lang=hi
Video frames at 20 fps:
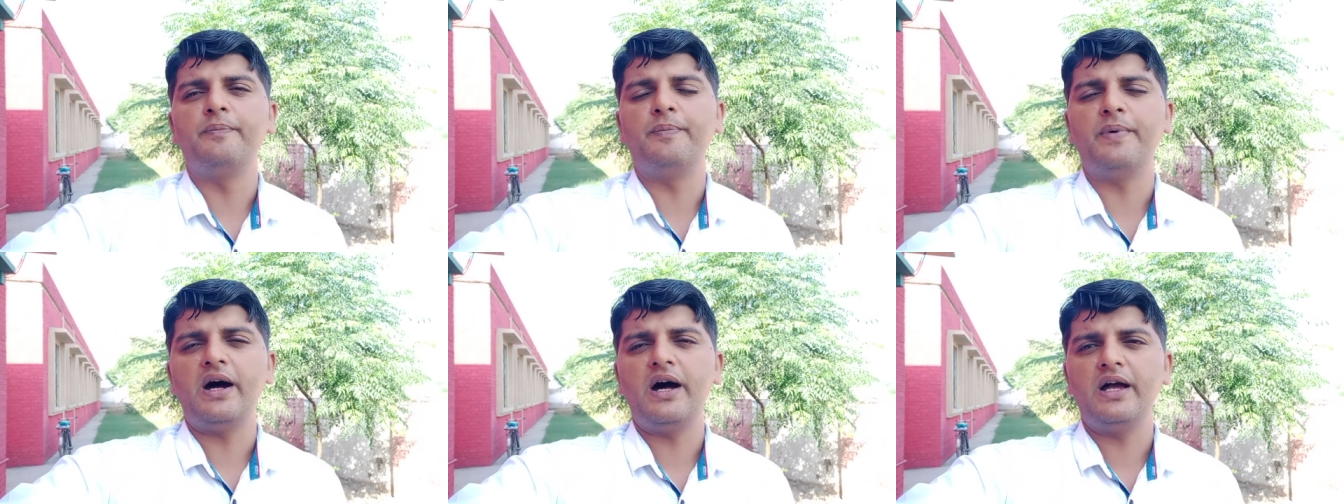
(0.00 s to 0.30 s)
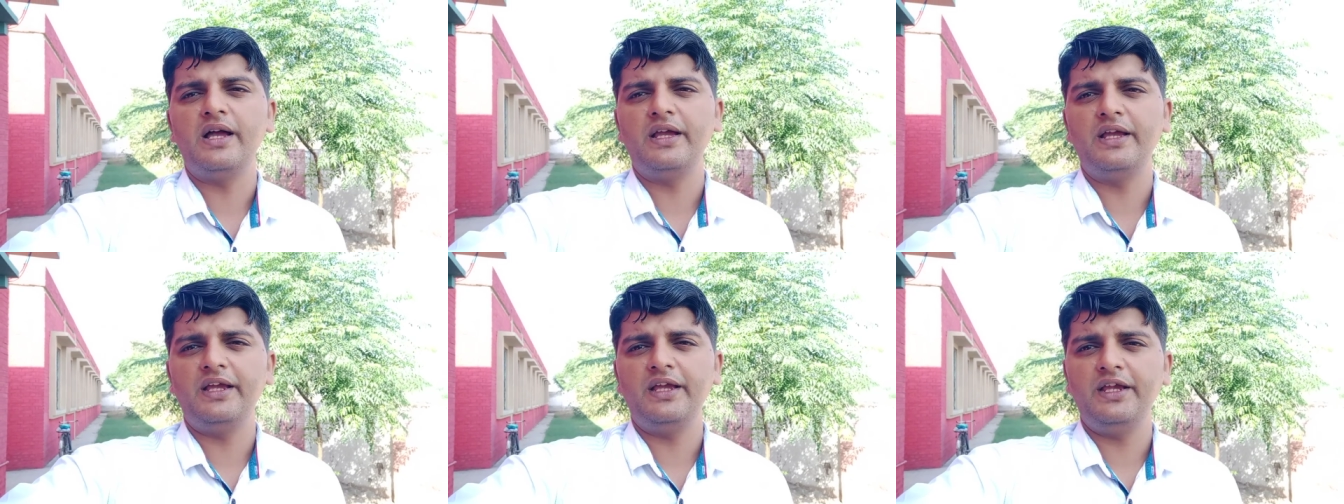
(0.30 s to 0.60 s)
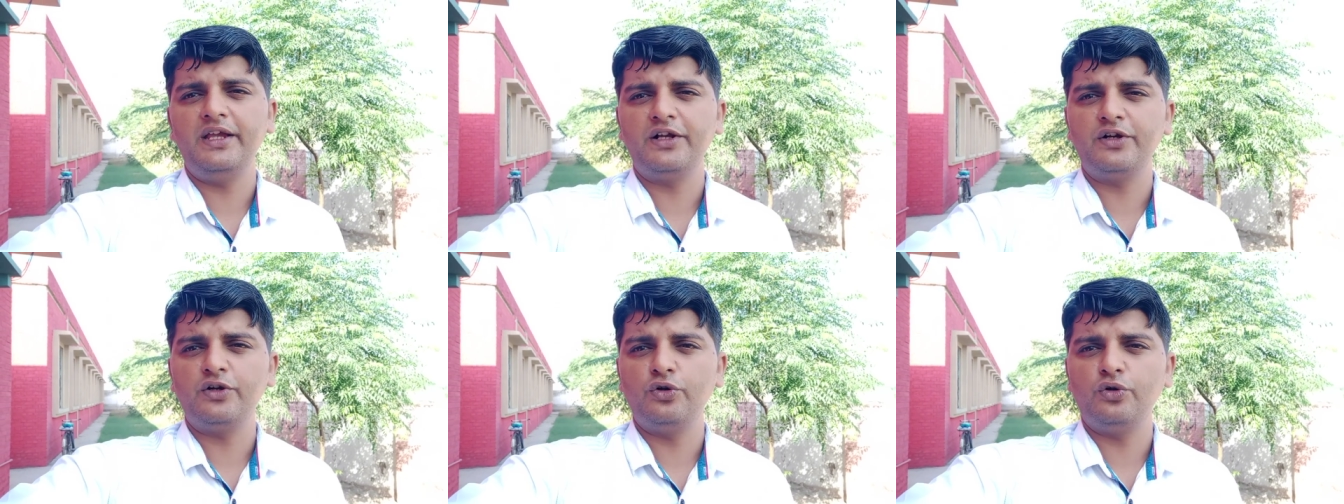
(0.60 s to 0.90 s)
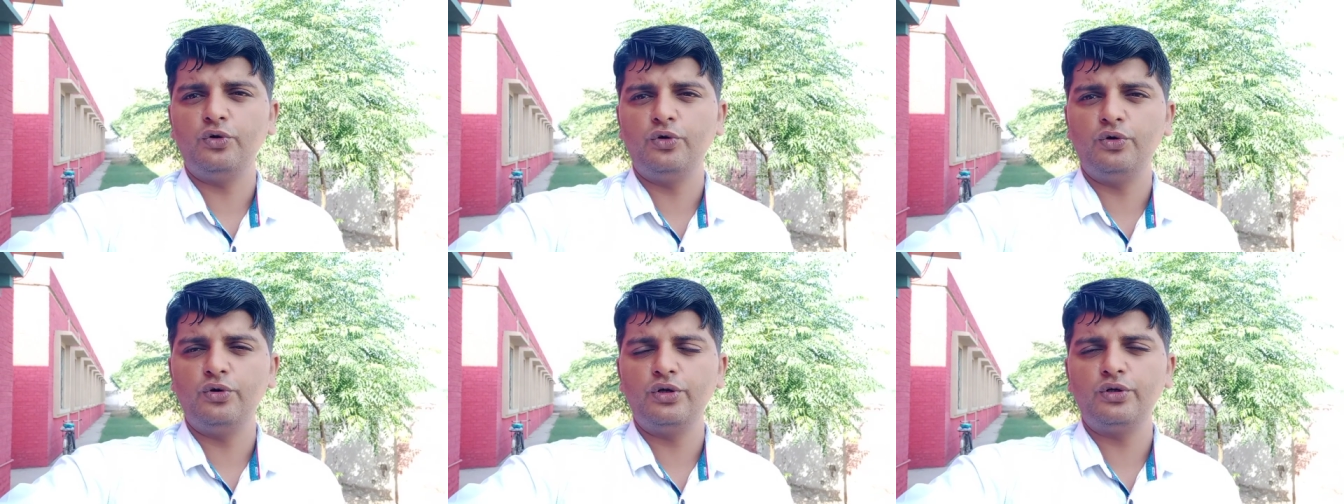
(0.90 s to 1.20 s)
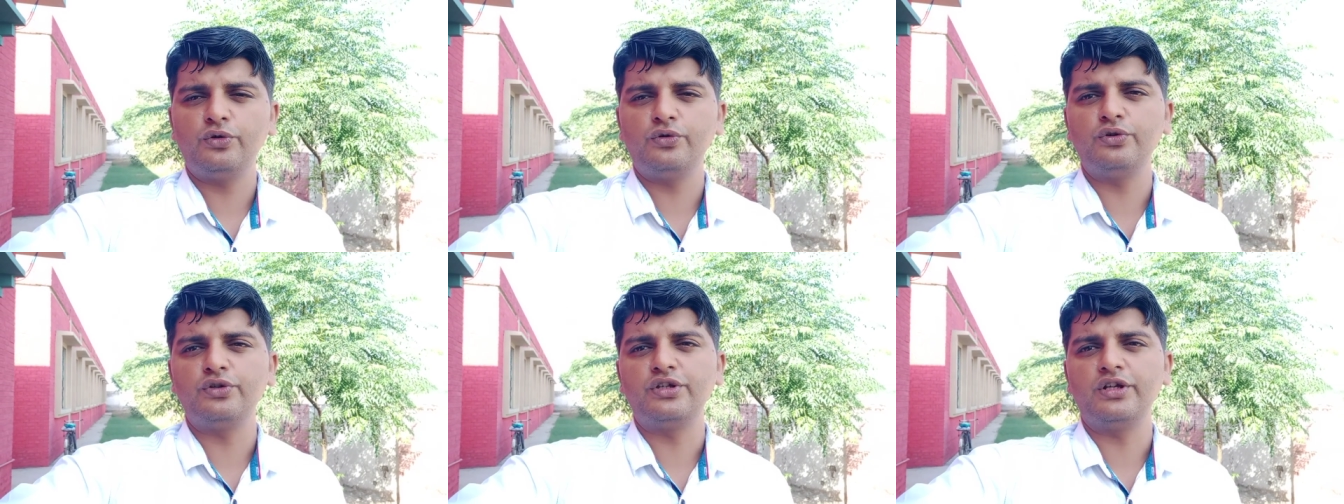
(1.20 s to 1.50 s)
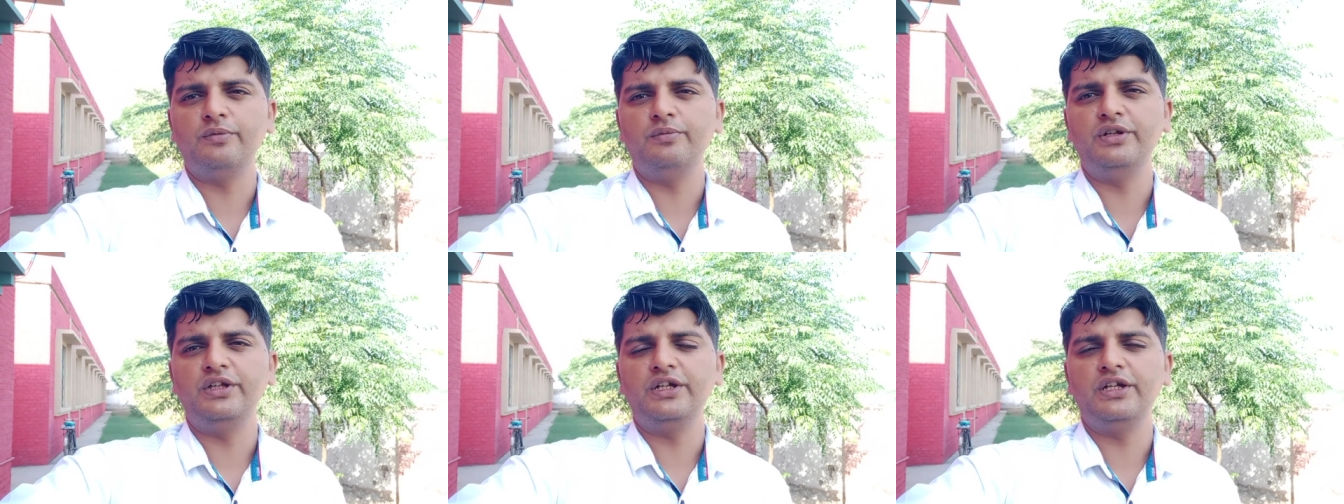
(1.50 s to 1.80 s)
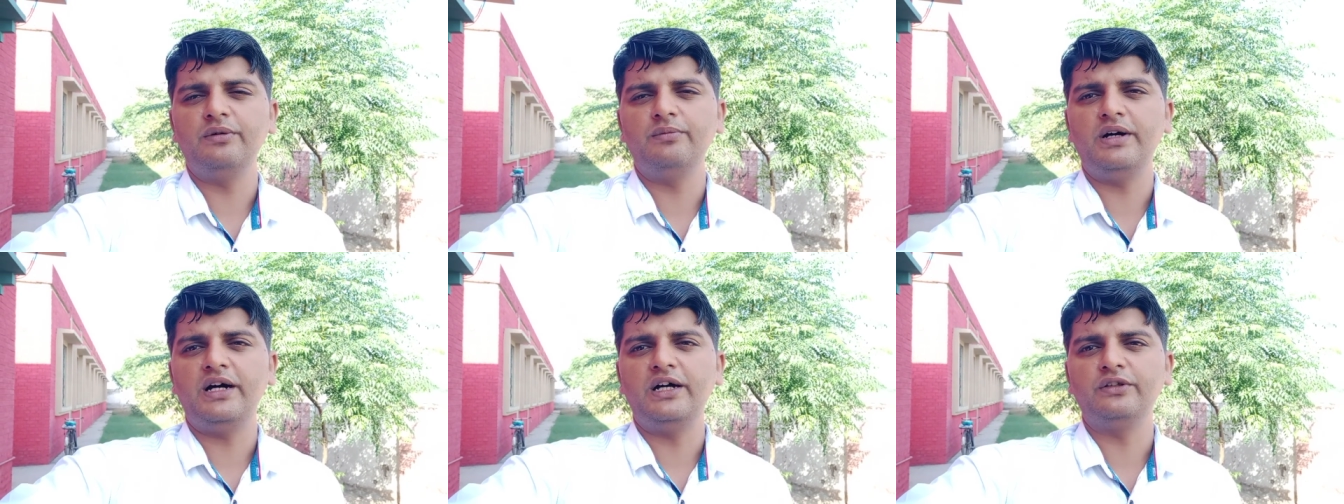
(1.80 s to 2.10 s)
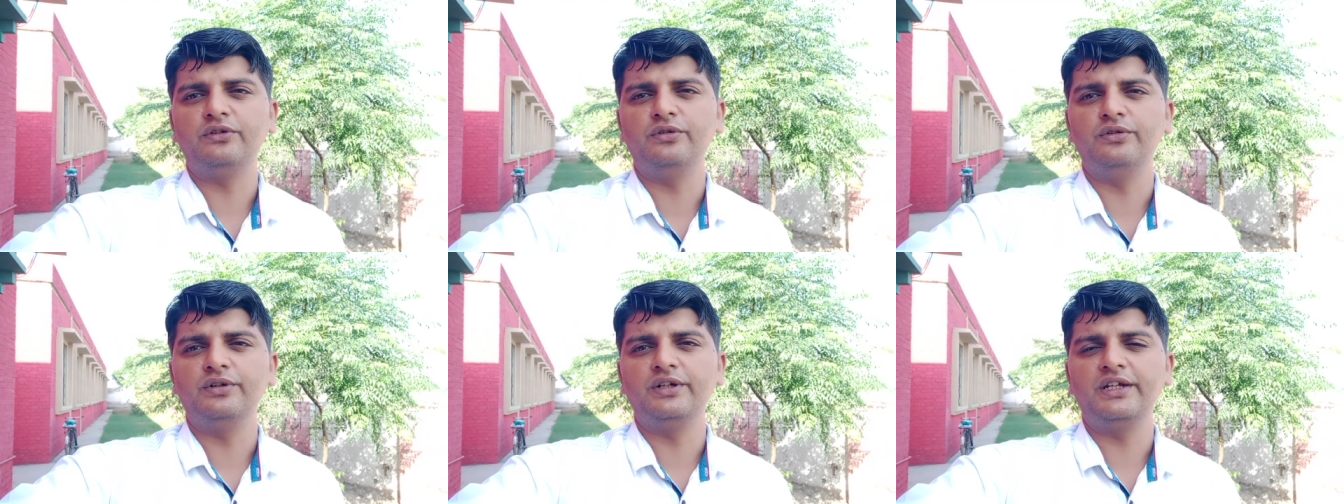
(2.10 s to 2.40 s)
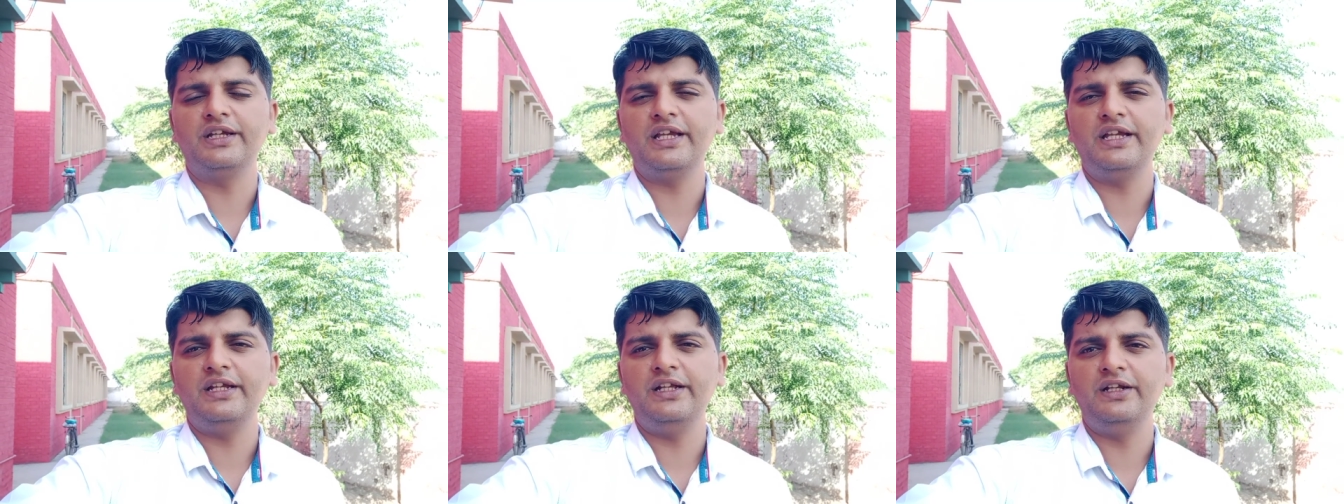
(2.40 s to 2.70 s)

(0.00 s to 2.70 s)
एक और खुशखबरी की बात होगी कि